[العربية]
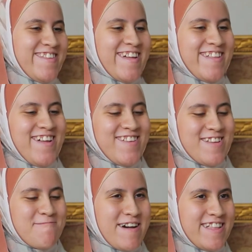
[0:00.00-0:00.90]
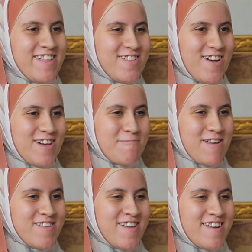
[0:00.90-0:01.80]
اسعد لحظه بعد التحاقي
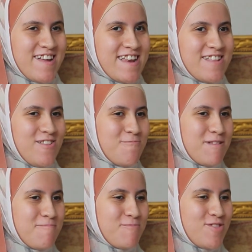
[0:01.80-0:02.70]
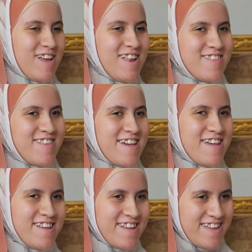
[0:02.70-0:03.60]
بالازهر انا اليوم ده مستحيل
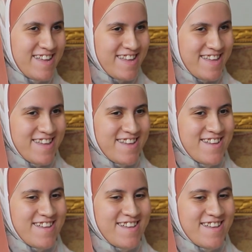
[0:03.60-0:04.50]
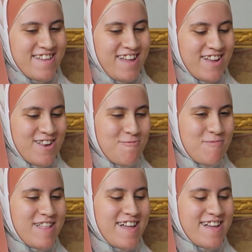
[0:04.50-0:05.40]
انساه آه، يعني كان
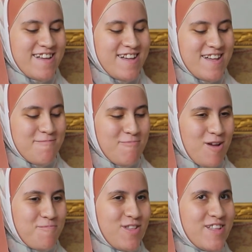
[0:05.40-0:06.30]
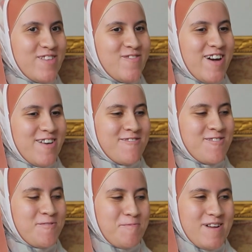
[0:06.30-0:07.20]
يوم كده ملخبط جدا في
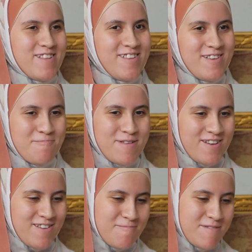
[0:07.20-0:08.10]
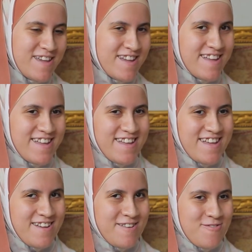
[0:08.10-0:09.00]
اوله سبحان الله ربنا اكرمني
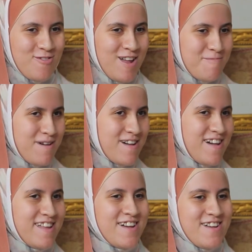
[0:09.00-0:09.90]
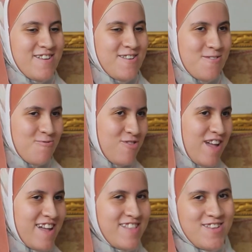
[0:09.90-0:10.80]
والله ما انا
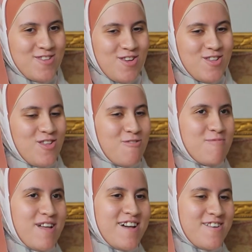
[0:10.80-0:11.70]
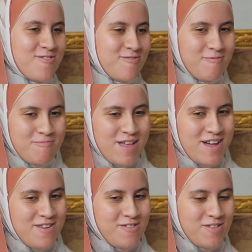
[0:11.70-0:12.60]
كنت عادي صحيت اليوم ده
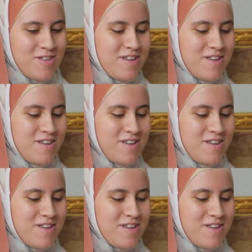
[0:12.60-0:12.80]
وبتاع